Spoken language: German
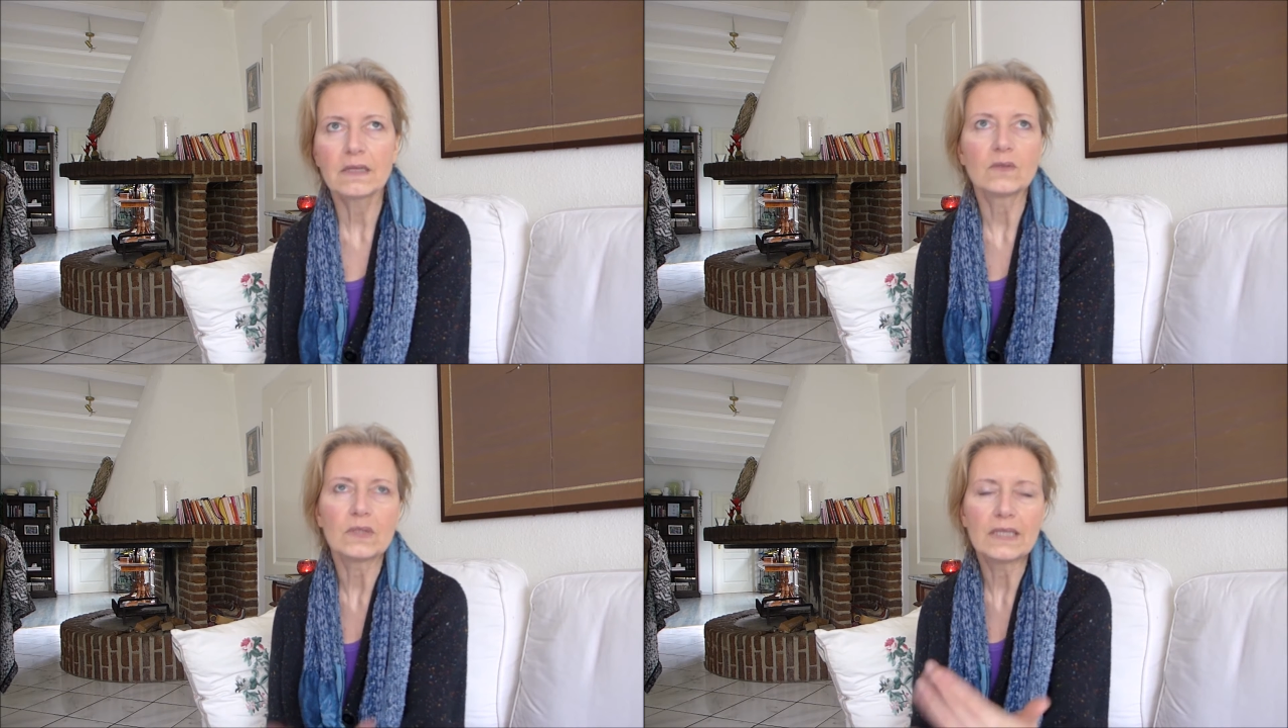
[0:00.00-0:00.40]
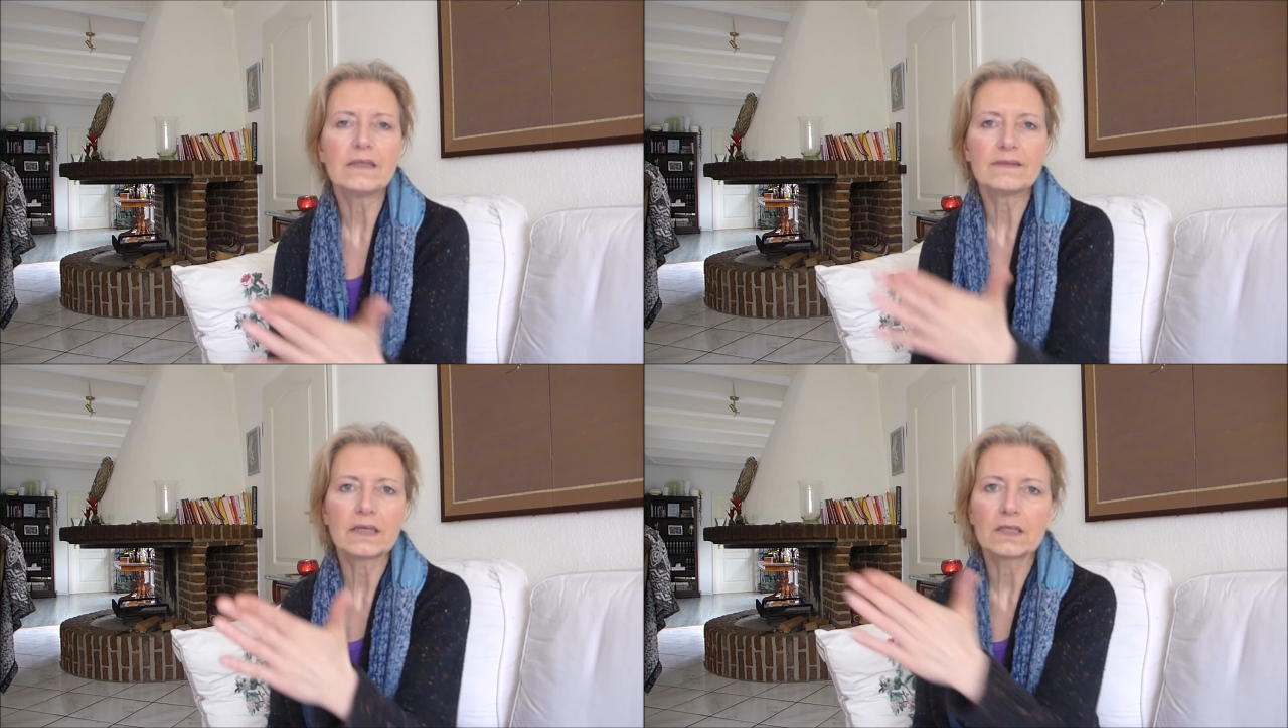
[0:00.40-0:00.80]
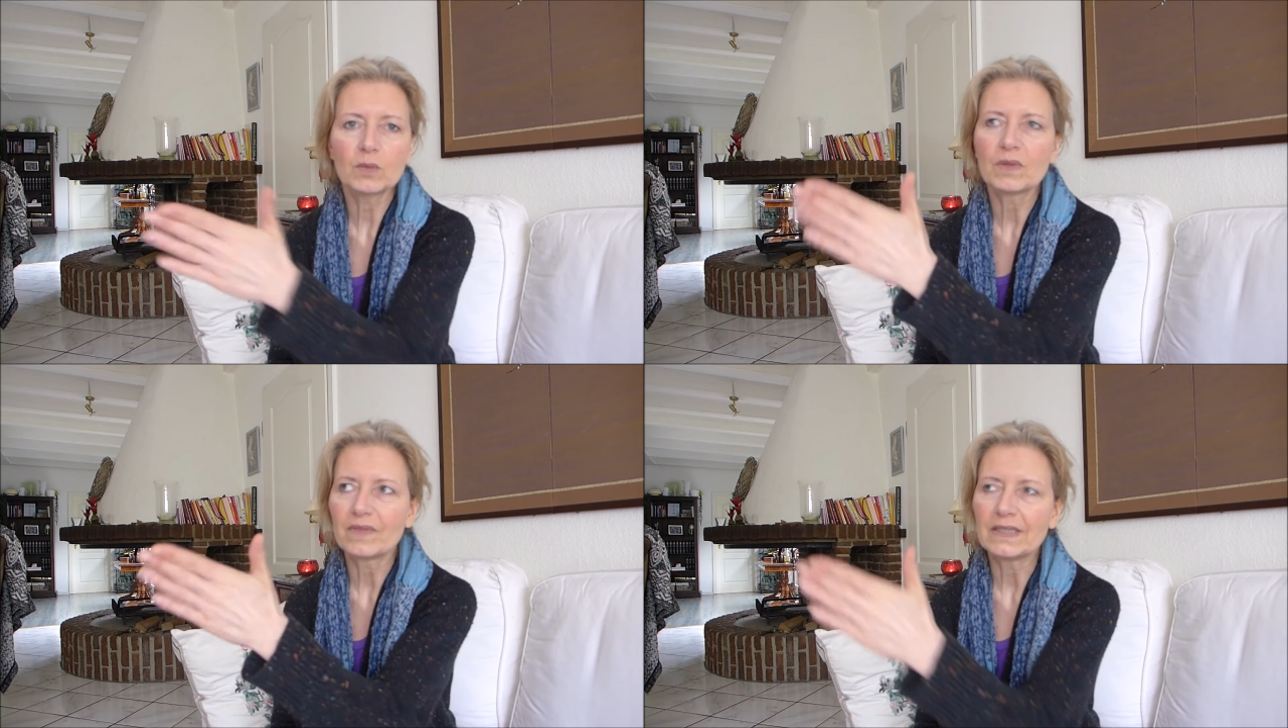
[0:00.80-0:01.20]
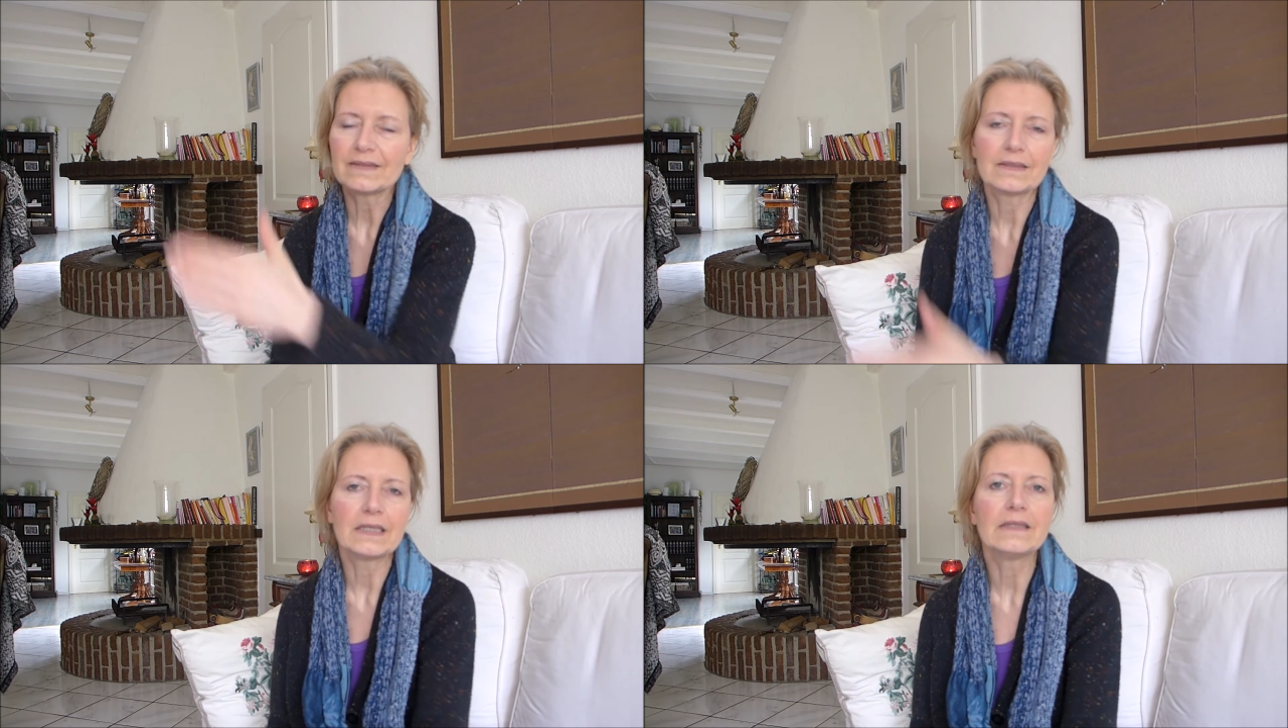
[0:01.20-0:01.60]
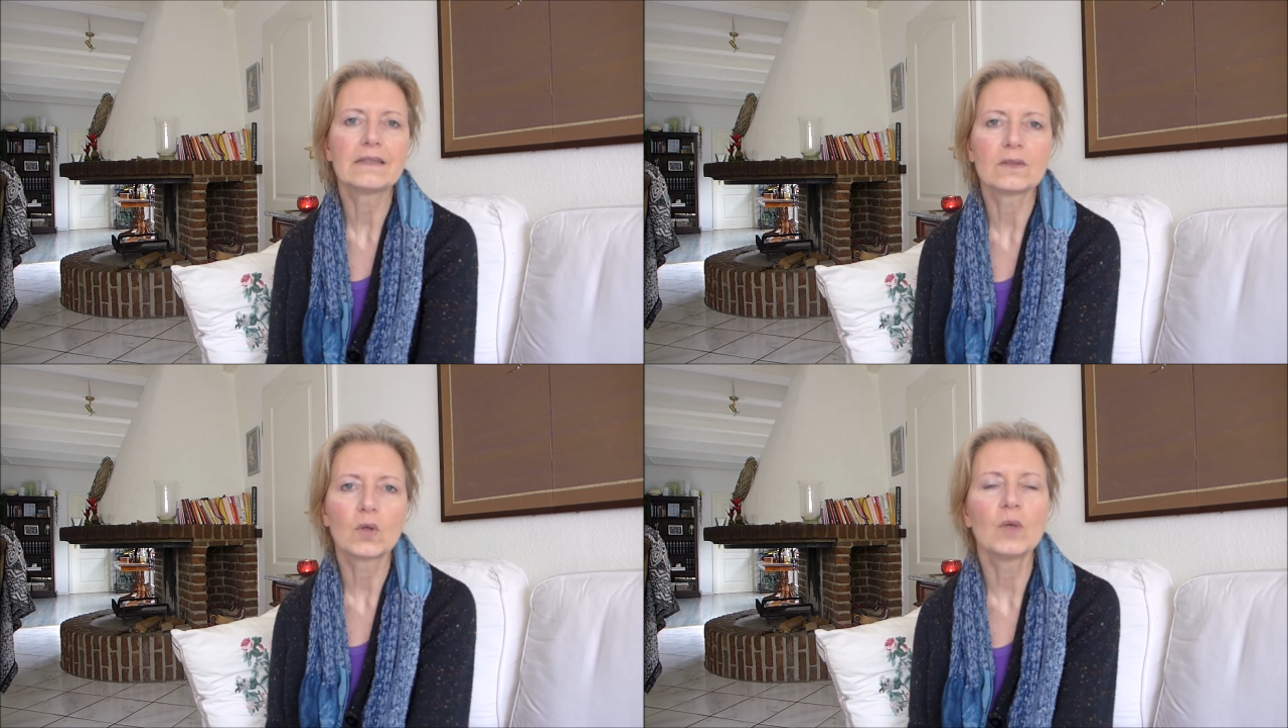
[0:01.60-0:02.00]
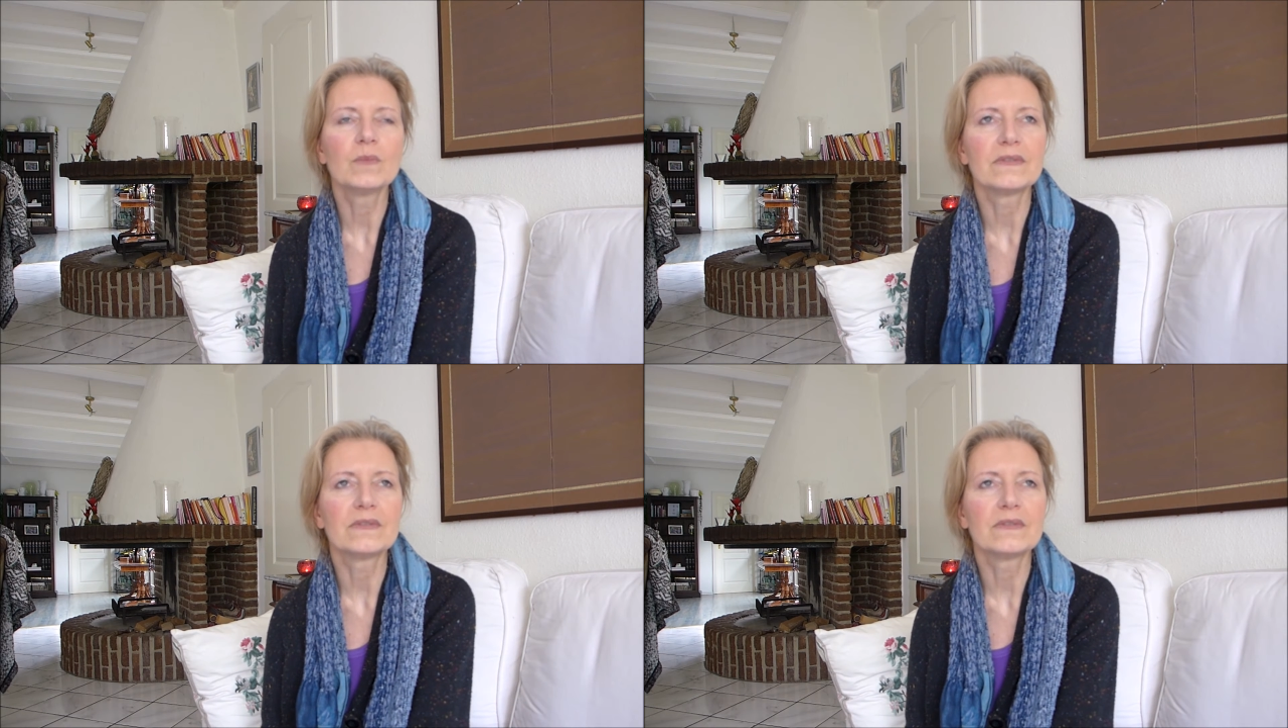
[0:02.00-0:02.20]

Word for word: also ich hinten sage ich immer, weil das die hinteren Räume